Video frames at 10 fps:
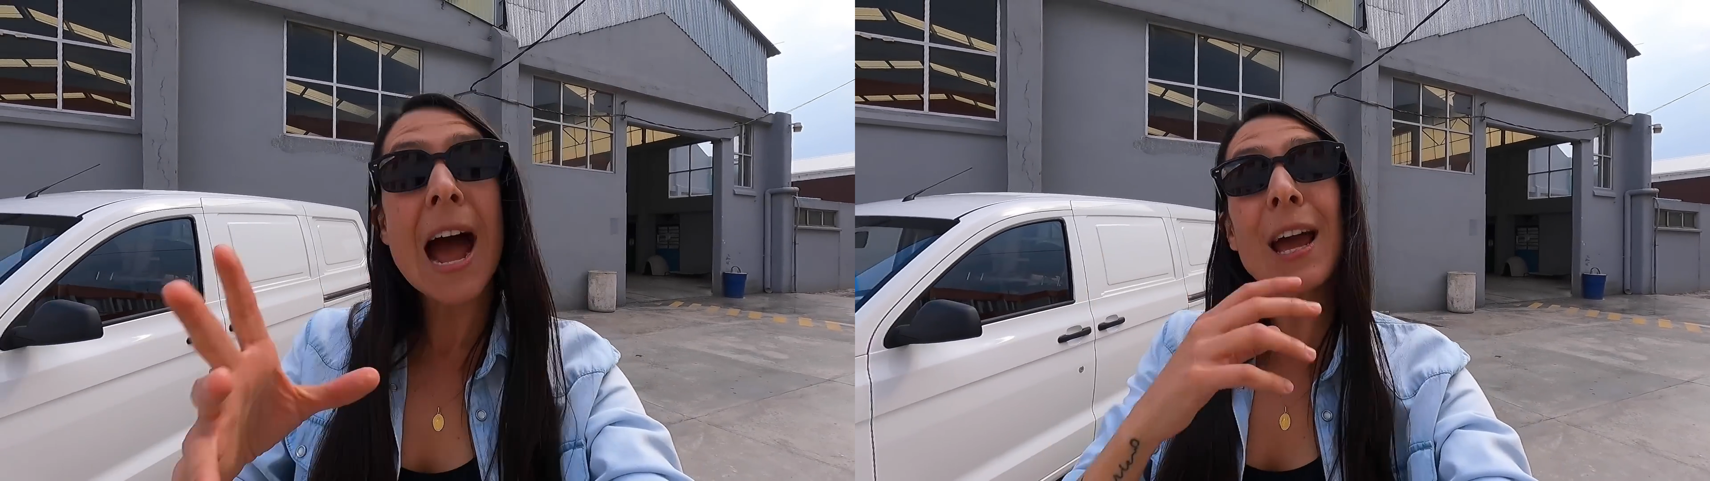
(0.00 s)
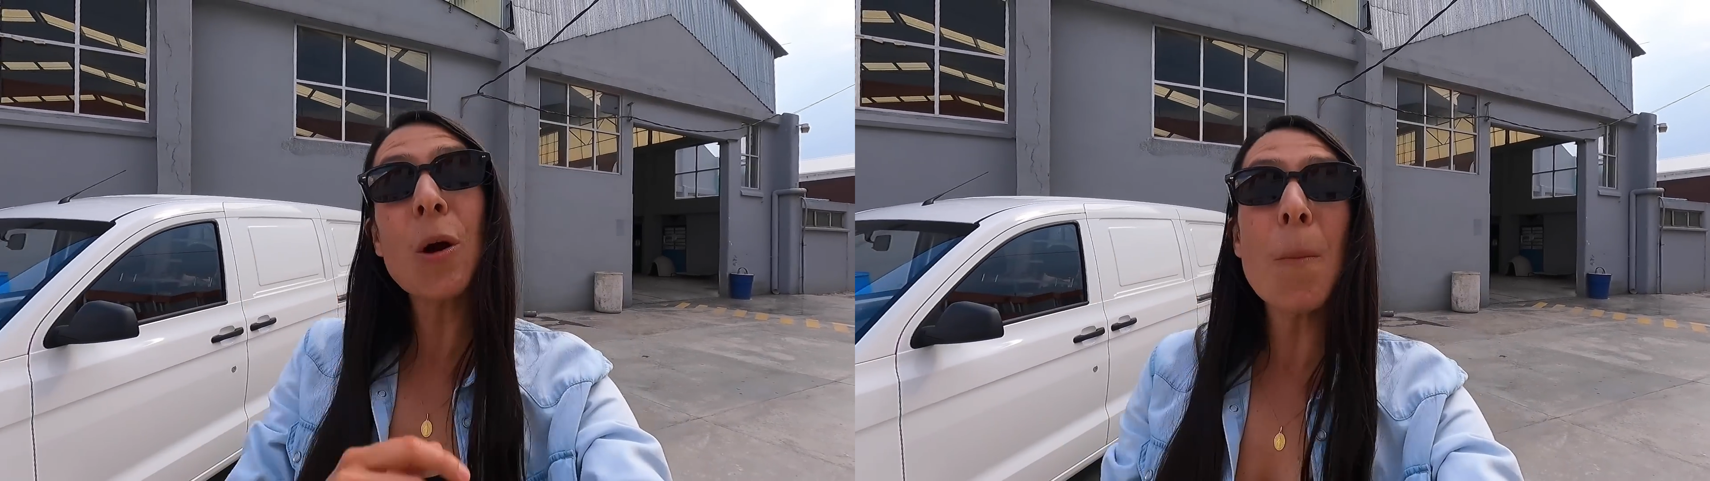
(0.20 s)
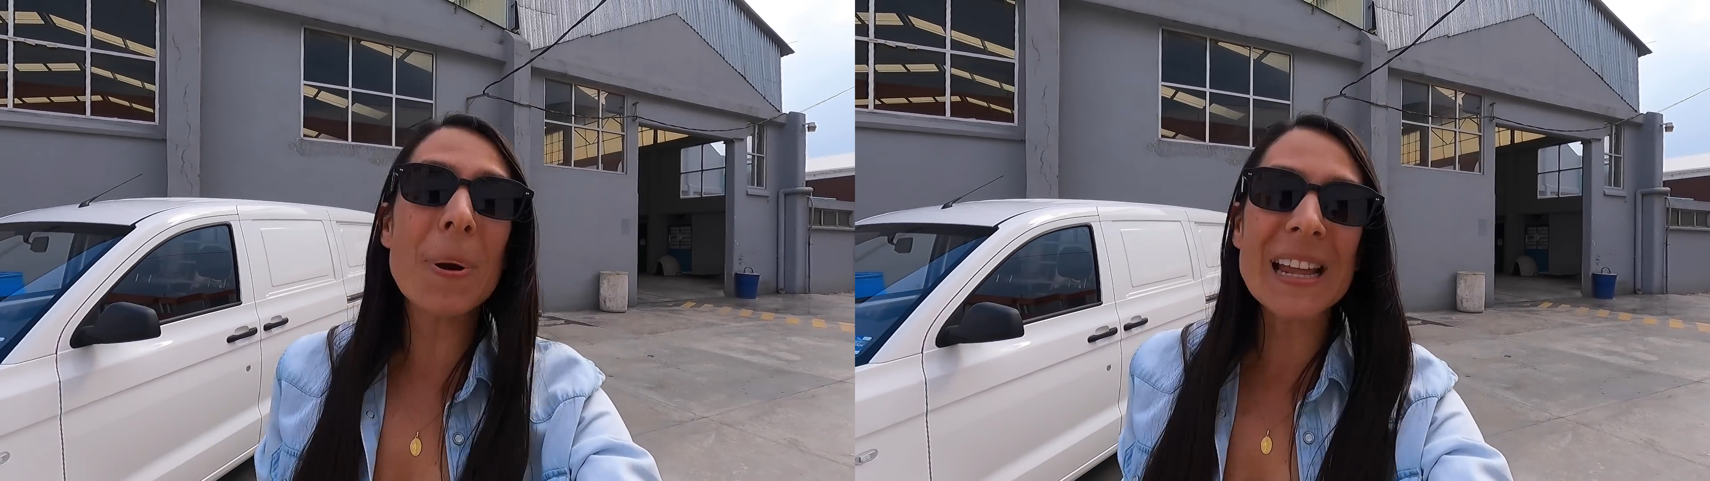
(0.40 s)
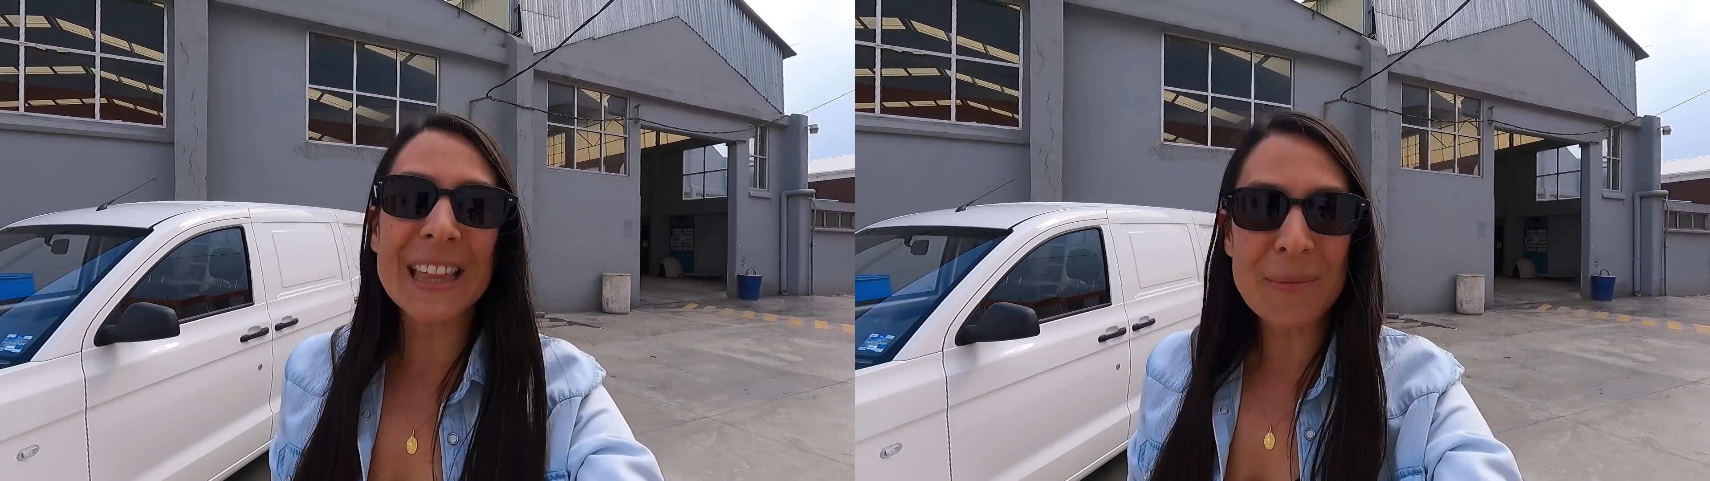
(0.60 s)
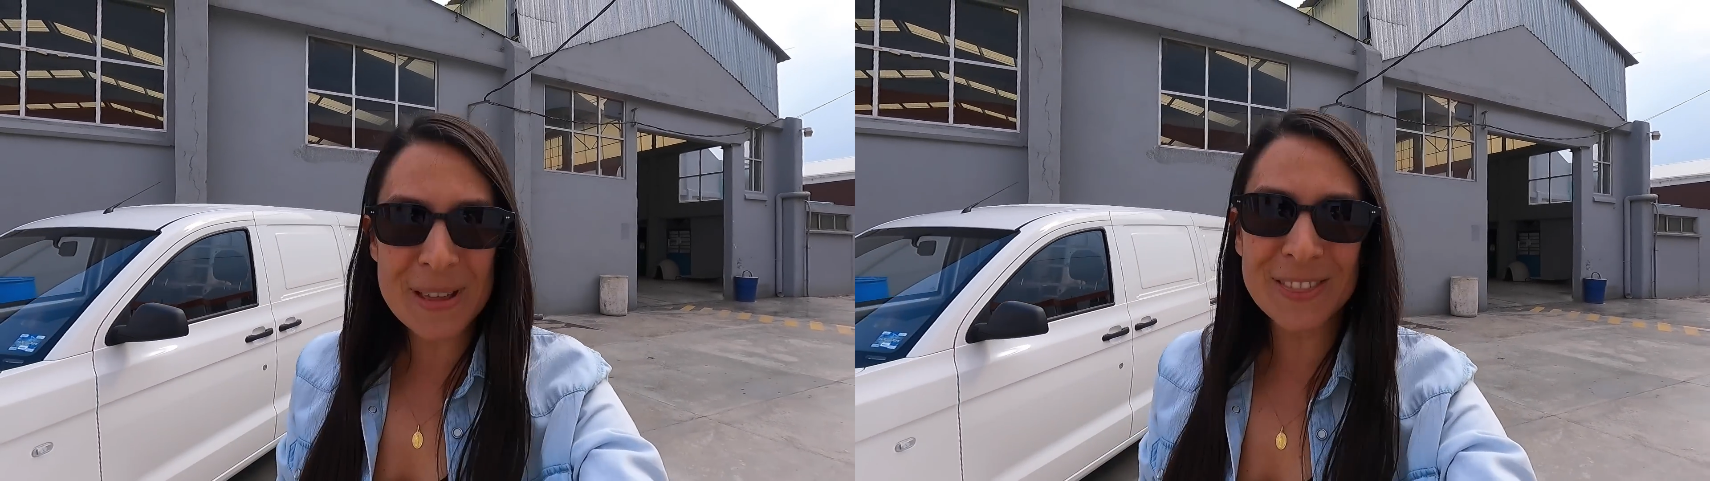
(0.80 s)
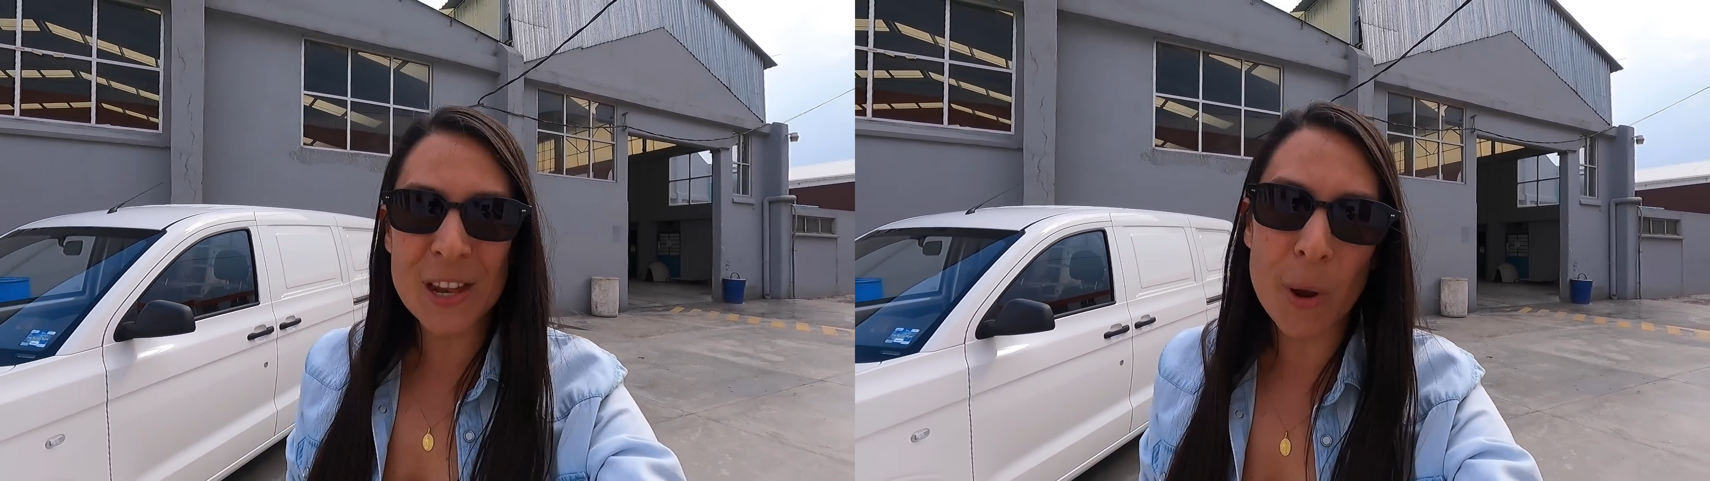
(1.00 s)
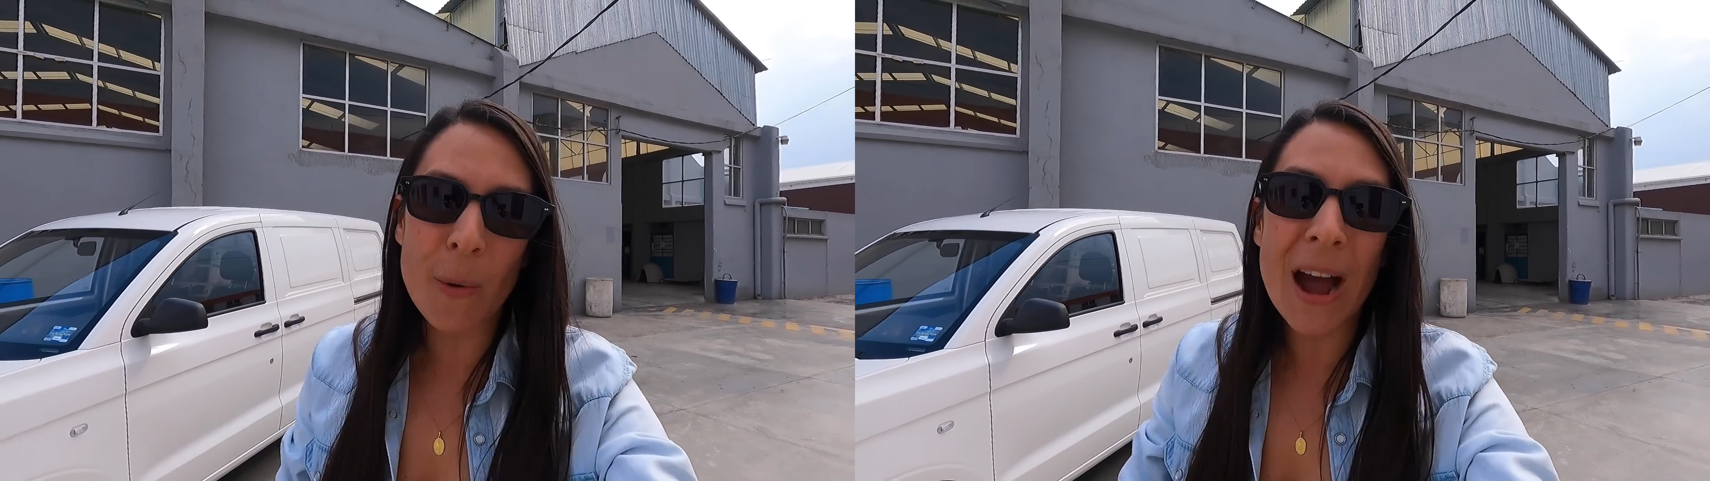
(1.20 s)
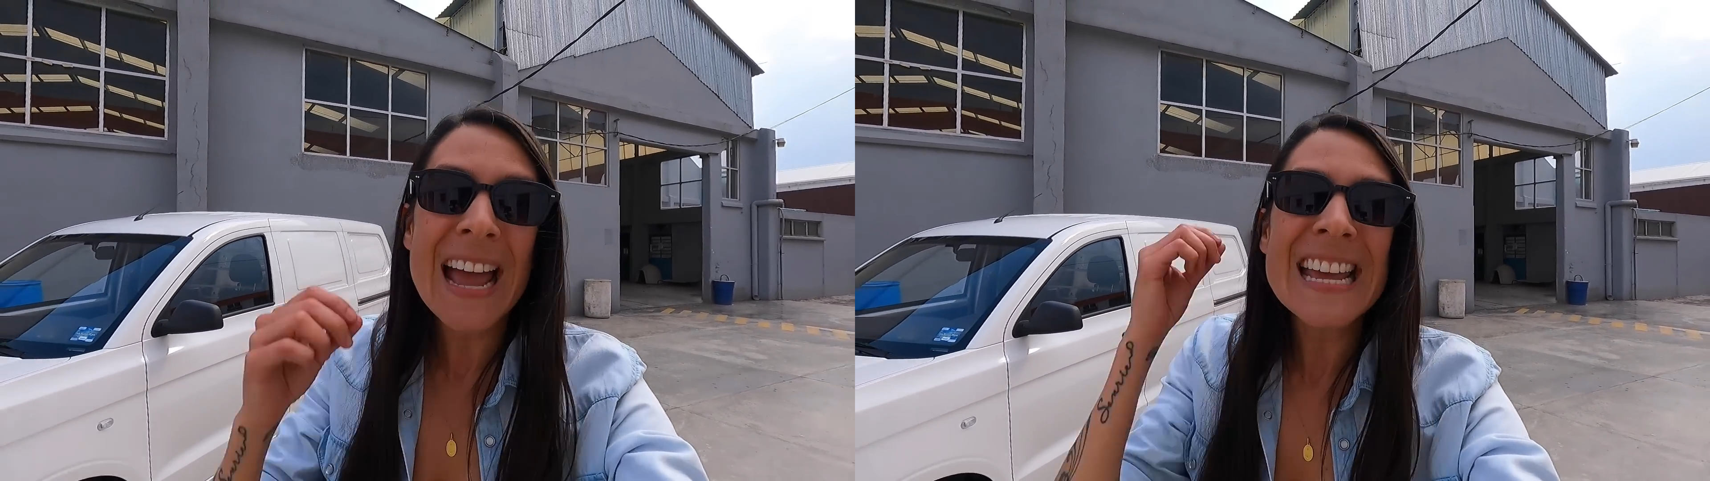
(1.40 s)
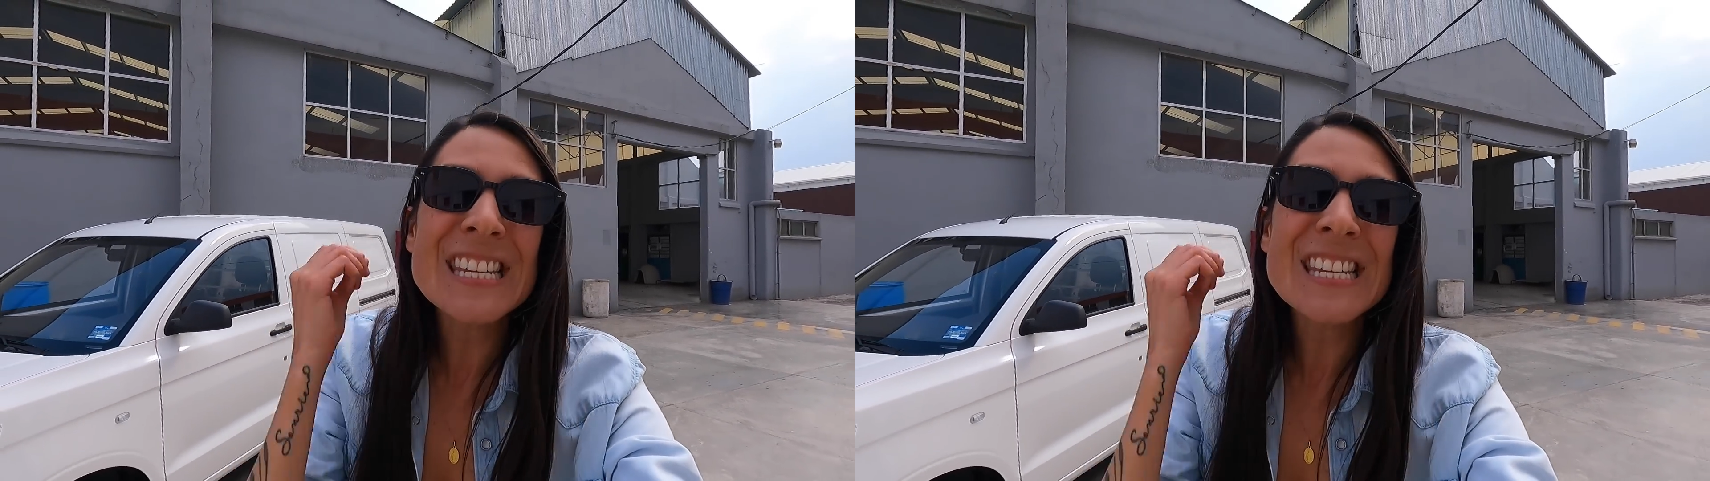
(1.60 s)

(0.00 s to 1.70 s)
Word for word: a la completamente nueva